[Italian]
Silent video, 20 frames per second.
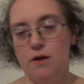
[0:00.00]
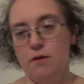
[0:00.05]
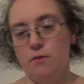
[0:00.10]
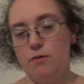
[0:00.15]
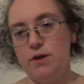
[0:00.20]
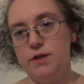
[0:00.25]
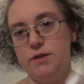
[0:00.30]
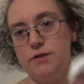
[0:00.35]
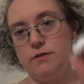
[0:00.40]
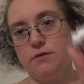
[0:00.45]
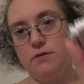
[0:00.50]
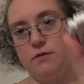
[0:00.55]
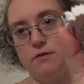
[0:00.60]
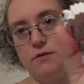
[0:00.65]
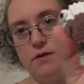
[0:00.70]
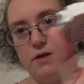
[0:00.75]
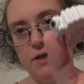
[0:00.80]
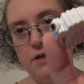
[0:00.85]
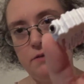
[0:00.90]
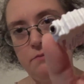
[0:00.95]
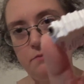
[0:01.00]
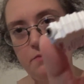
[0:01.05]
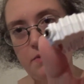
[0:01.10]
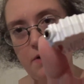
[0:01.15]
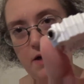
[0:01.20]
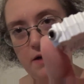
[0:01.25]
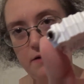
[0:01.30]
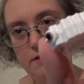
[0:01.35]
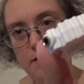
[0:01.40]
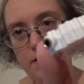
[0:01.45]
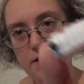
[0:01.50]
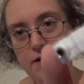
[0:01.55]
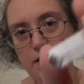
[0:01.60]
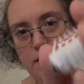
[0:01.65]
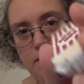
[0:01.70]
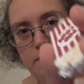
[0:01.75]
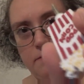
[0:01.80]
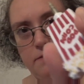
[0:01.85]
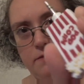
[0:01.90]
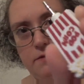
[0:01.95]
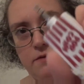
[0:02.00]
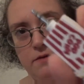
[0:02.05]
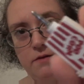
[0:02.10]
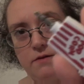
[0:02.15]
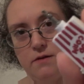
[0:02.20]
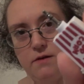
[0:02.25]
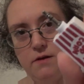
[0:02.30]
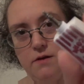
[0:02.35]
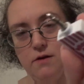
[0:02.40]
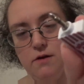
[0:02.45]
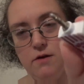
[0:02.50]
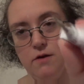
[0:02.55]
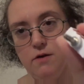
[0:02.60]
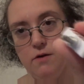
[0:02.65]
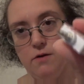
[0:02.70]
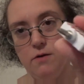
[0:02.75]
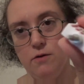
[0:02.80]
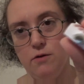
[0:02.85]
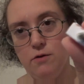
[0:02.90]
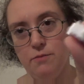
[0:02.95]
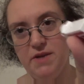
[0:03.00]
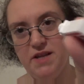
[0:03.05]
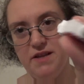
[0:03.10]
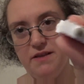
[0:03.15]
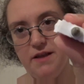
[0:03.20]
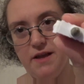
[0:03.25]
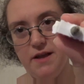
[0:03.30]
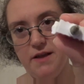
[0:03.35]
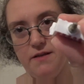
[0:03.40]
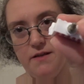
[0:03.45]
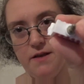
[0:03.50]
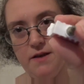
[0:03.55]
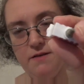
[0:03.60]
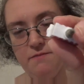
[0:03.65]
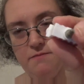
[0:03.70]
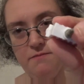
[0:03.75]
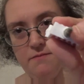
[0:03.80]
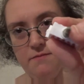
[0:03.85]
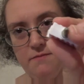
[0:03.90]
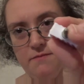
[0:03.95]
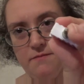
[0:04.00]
questo in pratica lo mettete